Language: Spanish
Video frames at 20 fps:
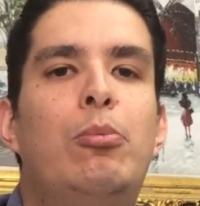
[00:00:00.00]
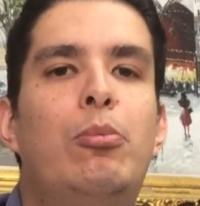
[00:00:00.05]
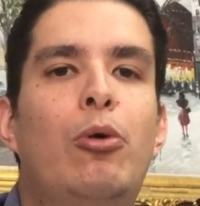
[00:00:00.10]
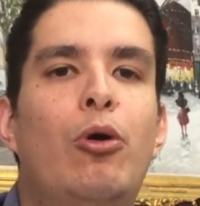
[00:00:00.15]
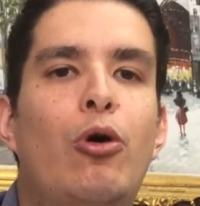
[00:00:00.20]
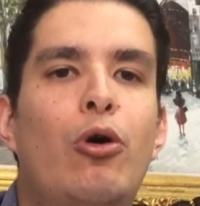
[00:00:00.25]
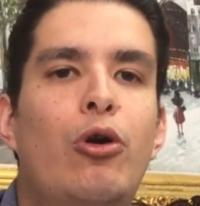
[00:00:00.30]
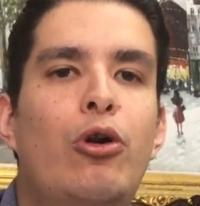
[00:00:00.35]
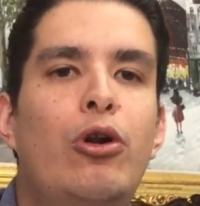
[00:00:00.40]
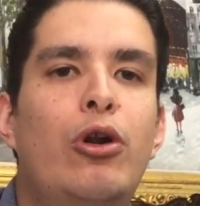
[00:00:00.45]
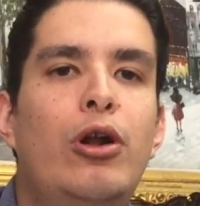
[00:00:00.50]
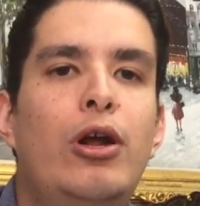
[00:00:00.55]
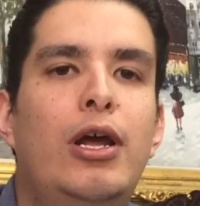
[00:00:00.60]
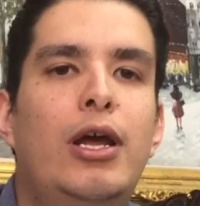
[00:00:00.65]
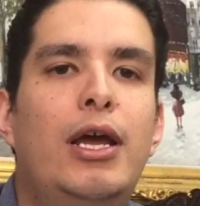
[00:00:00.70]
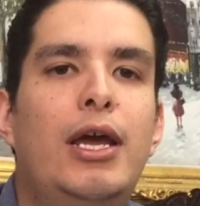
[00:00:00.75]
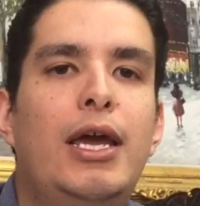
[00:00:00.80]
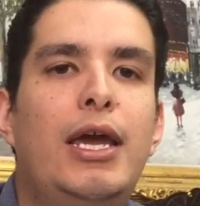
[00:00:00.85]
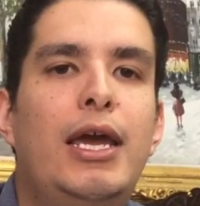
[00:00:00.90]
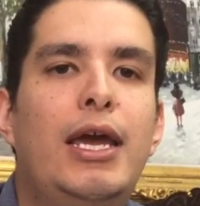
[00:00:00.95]
por
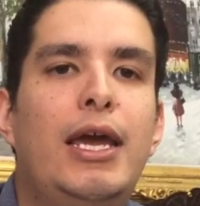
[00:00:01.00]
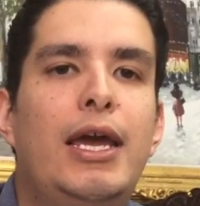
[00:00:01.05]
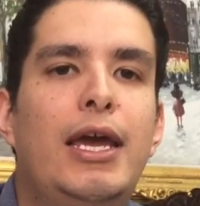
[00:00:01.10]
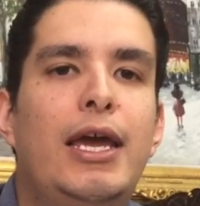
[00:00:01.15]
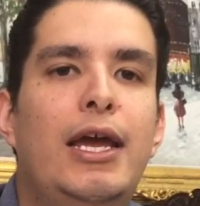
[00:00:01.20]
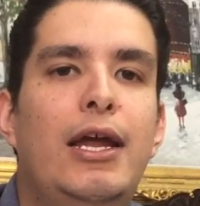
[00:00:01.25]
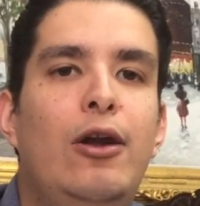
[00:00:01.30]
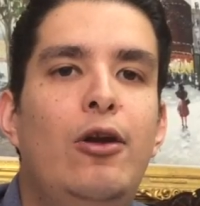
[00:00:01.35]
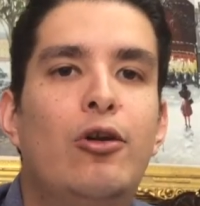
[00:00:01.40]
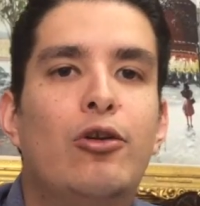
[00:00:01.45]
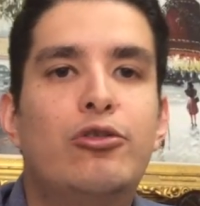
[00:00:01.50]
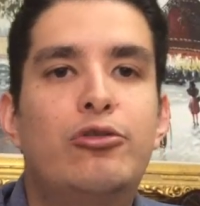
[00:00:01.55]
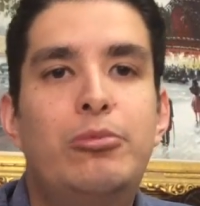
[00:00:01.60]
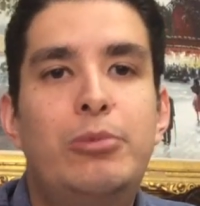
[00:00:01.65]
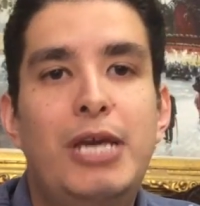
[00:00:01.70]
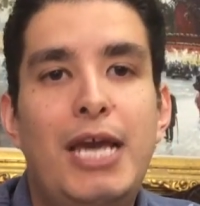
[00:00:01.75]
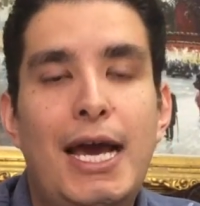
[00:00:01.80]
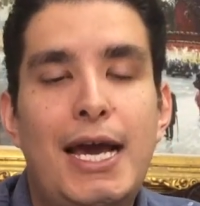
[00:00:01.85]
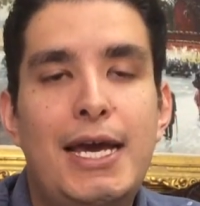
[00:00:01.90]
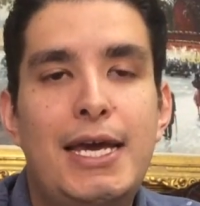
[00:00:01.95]
eh, los
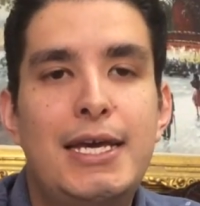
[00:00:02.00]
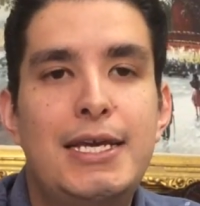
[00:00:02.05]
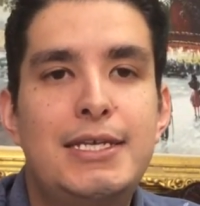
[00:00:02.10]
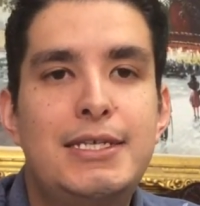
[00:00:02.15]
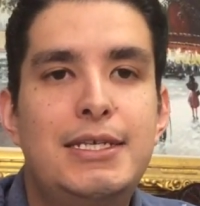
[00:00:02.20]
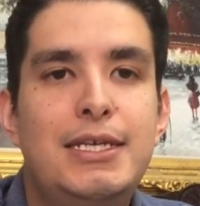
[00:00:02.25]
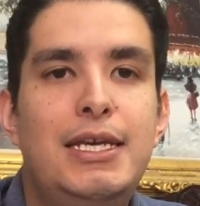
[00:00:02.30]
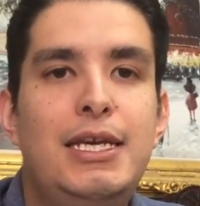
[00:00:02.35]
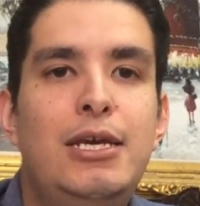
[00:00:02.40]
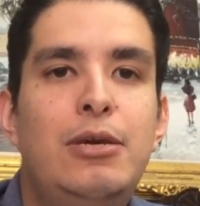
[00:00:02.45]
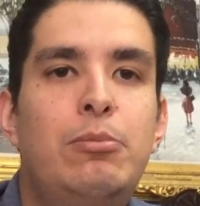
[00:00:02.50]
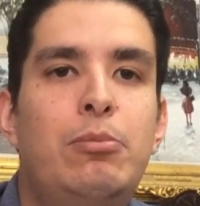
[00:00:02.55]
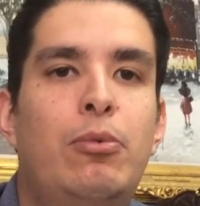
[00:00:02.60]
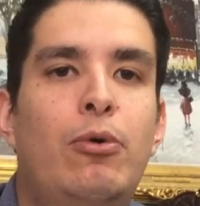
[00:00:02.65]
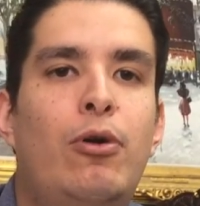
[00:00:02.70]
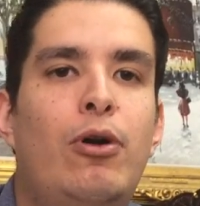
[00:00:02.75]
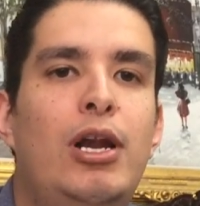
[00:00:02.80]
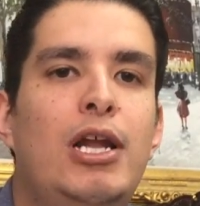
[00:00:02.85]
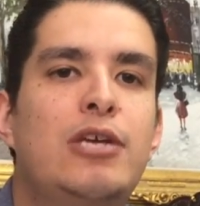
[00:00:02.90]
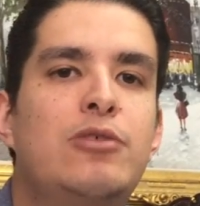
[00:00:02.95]
viajes y
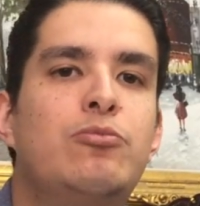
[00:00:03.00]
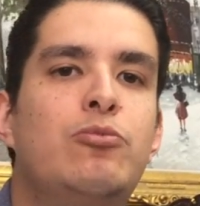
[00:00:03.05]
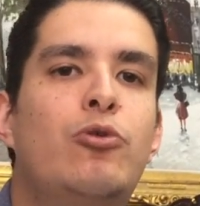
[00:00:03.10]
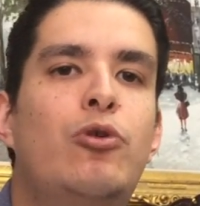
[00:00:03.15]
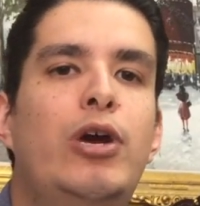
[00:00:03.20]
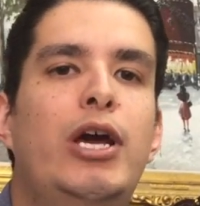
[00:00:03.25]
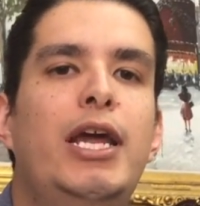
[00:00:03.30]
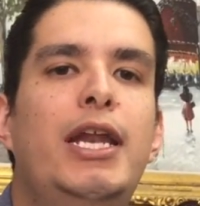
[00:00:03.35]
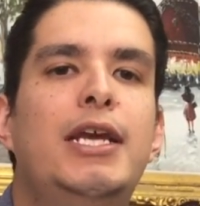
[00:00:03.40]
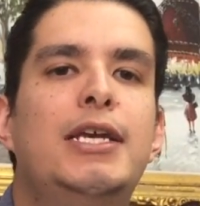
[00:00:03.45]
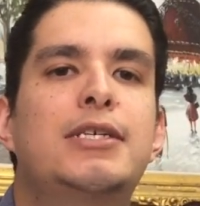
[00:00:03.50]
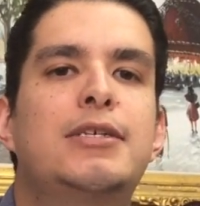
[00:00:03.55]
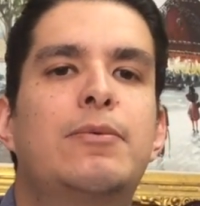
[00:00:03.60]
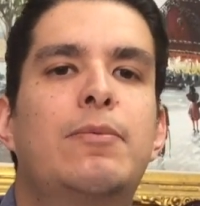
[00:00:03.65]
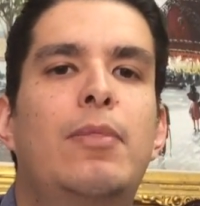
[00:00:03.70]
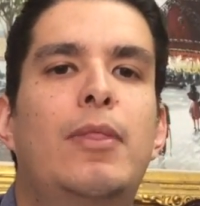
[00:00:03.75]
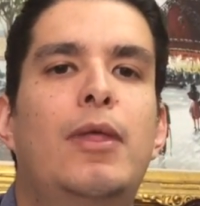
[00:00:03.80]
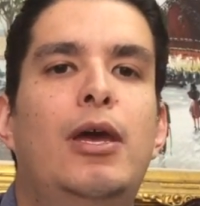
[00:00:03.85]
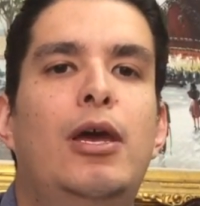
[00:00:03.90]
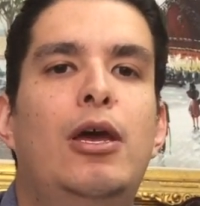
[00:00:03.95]
por las mujeres.